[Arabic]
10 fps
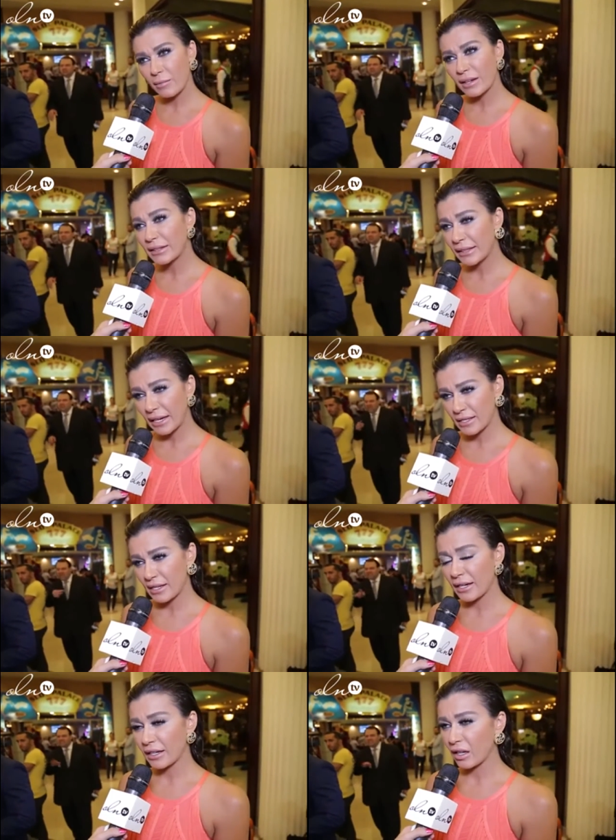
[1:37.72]
ما قدرت
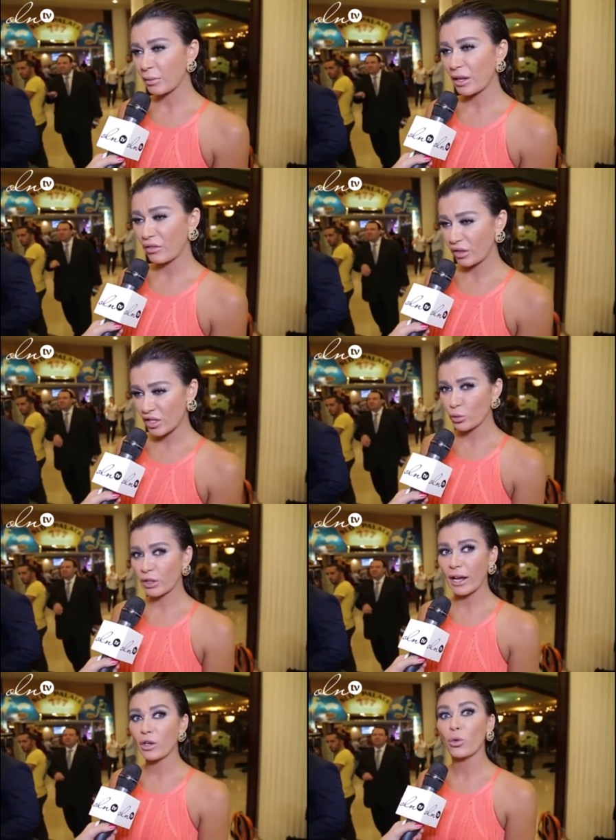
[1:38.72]
اعزيه انا كتبت على
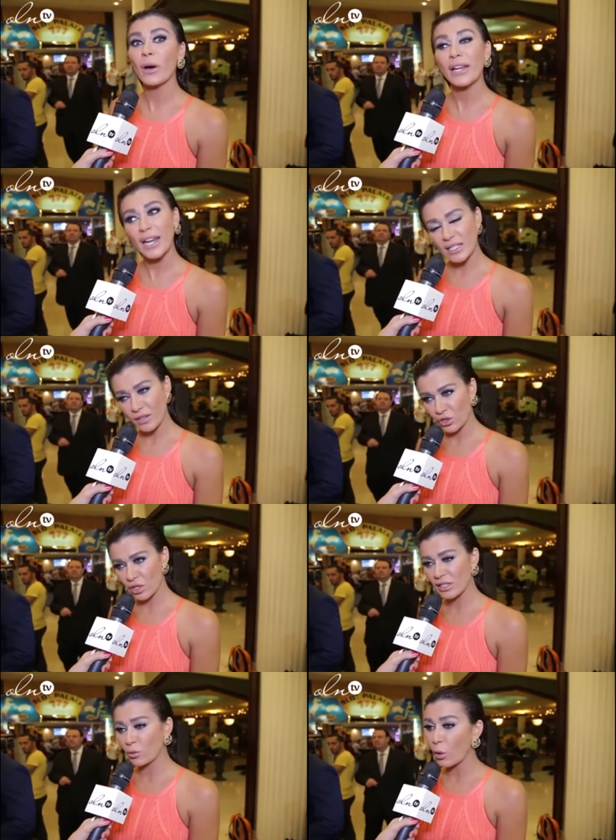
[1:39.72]
الفيسبوك لانه وللاسف
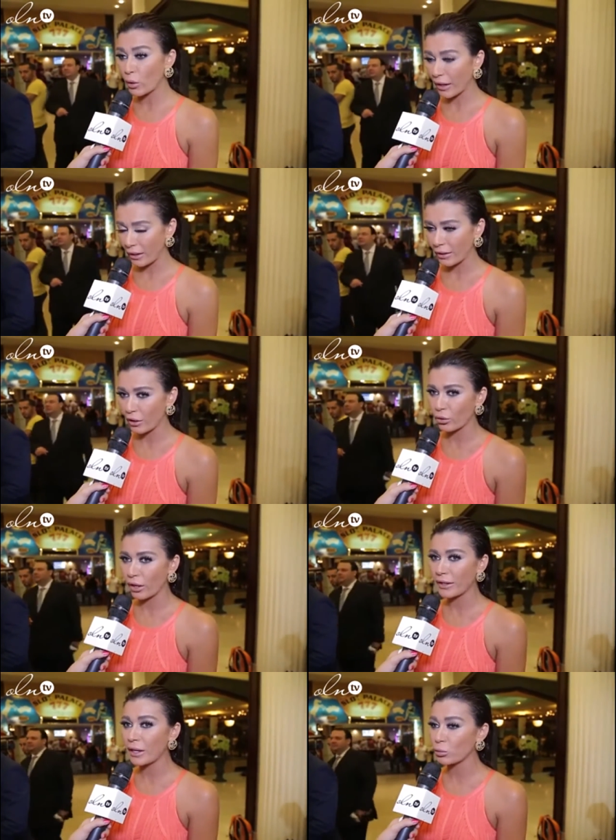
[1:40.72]
الشديد واكرر انه
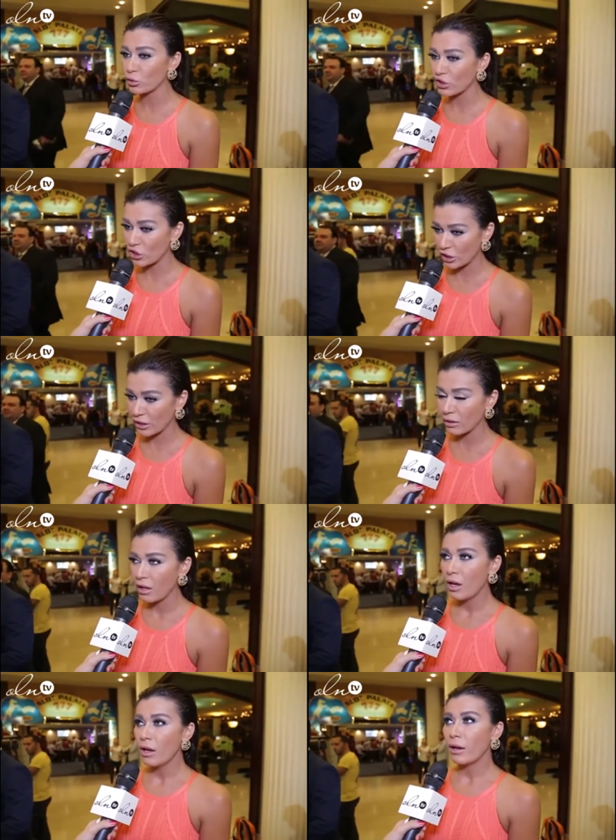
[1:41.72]
عندنا المنتجين
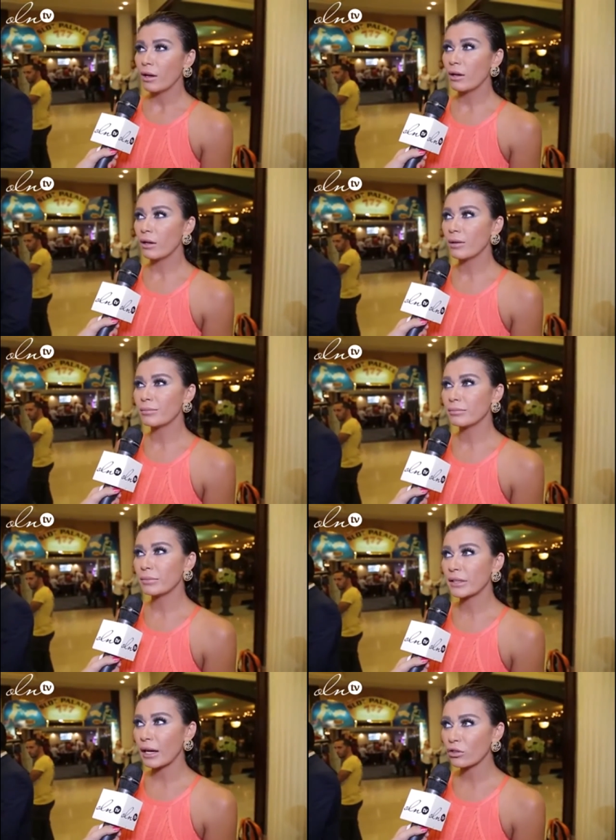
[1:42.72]
آه،
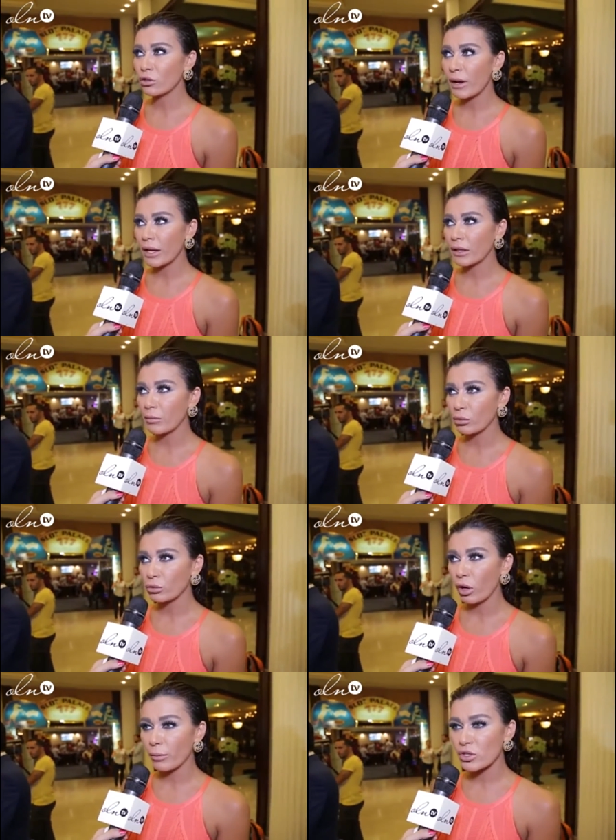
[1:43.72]
بيتعاطوا مع هذا
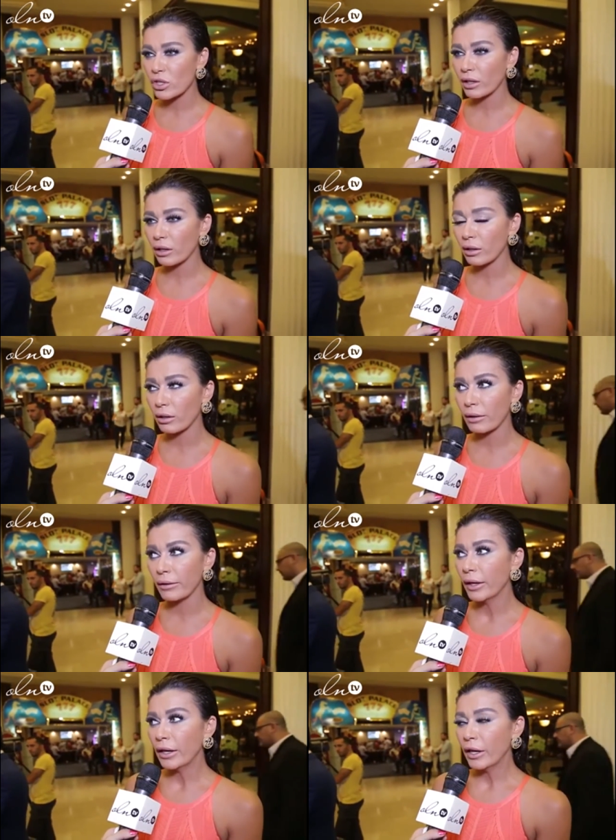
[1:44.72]
الموضوع بشكل
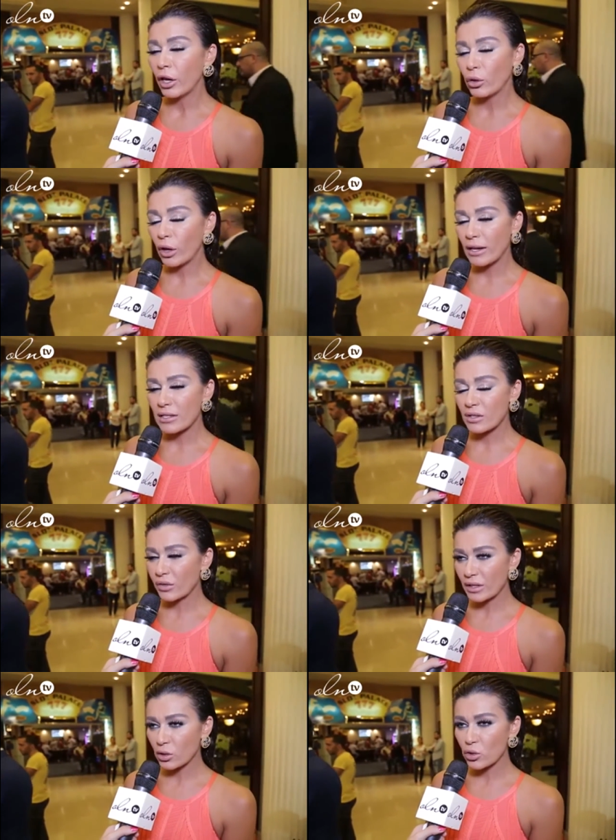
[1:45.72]
آه، انه خلص
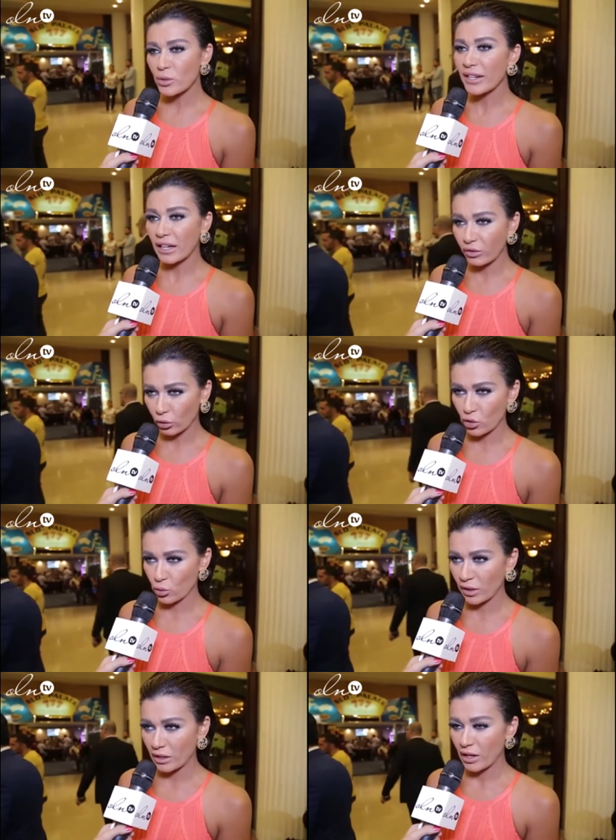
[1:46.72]
في تصوير يعني في
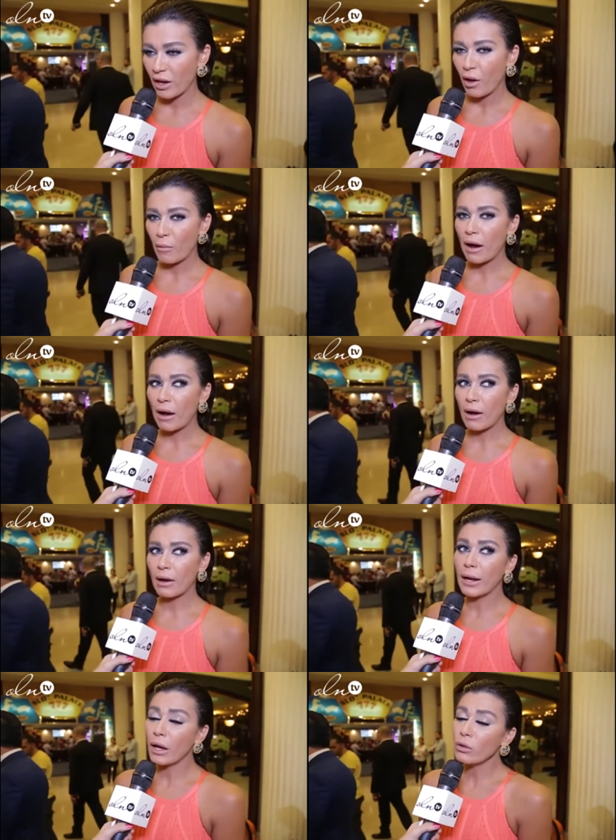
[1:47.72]
تصوير
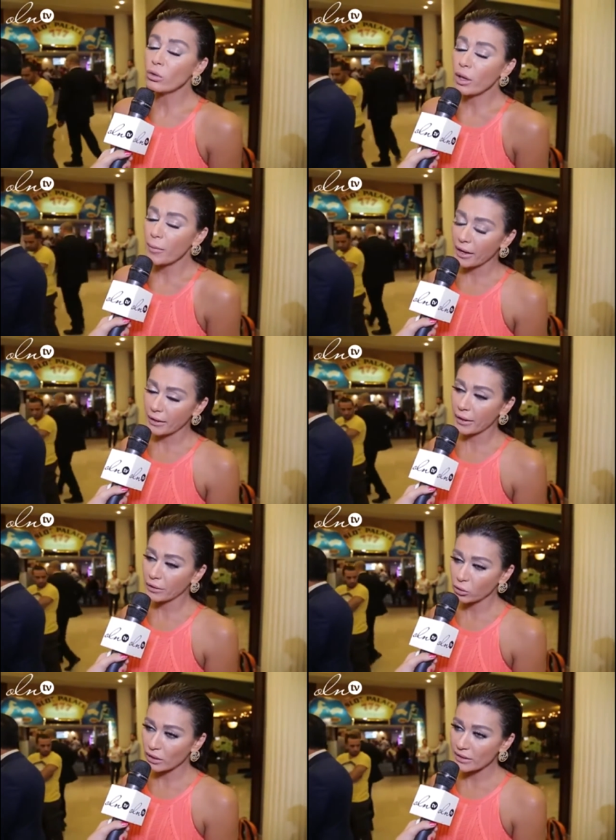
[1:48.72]
بقى آه، لانه كمان هن
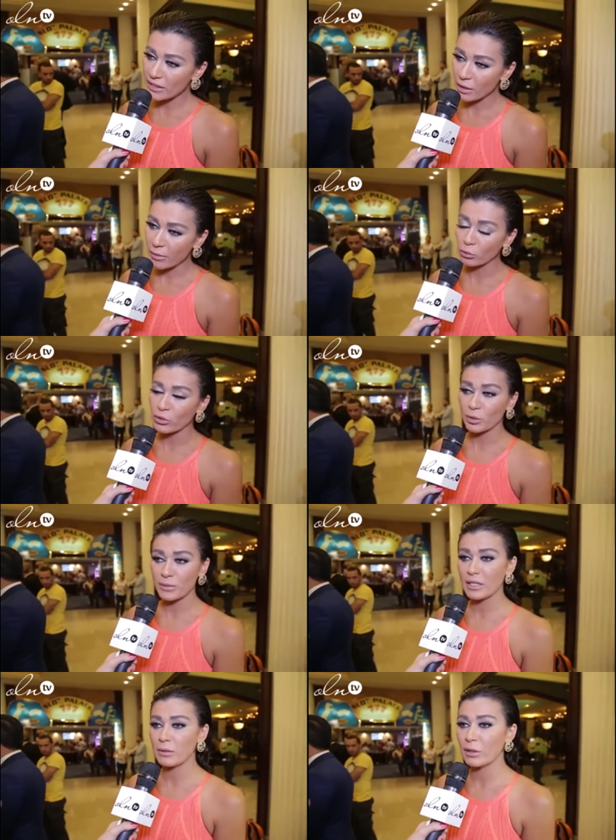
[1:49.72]
عندهم التزامات
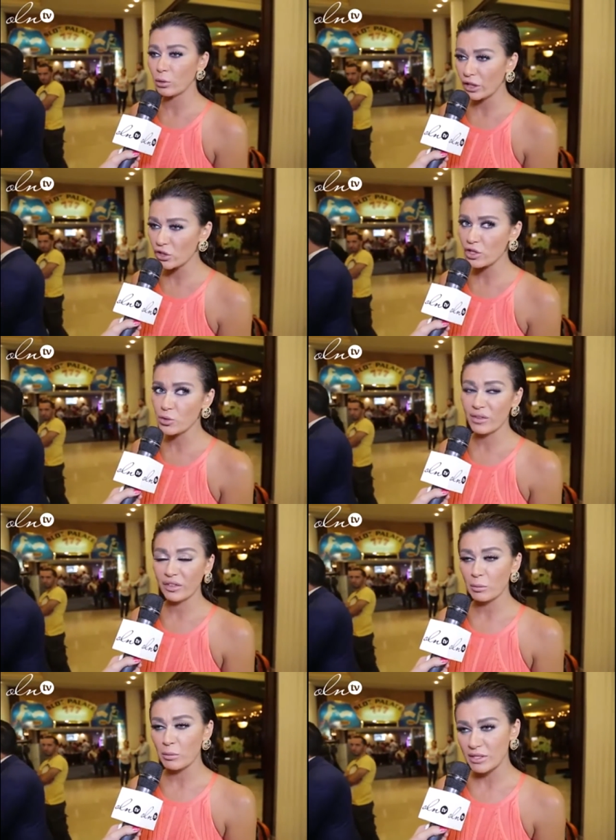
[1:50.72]
ومرتبطين بلوكيشنز
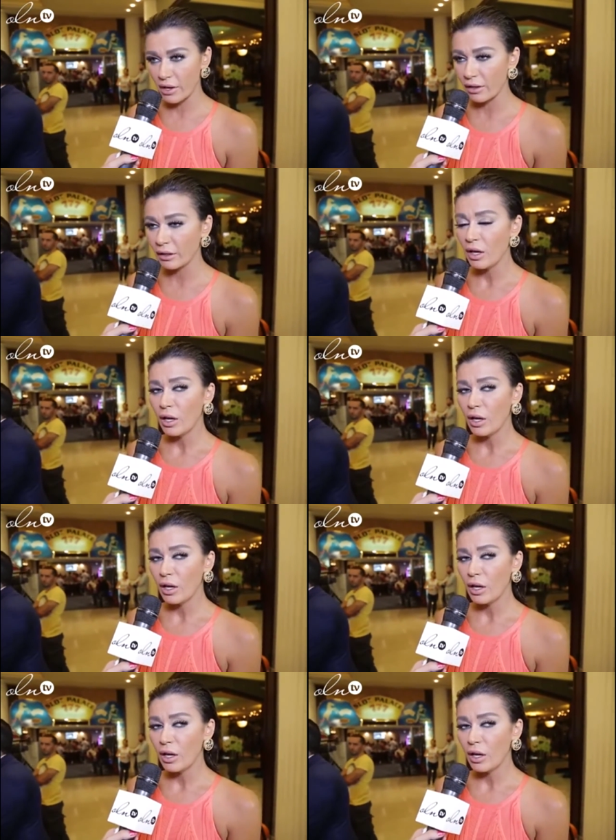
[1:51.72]
دافعين مصاري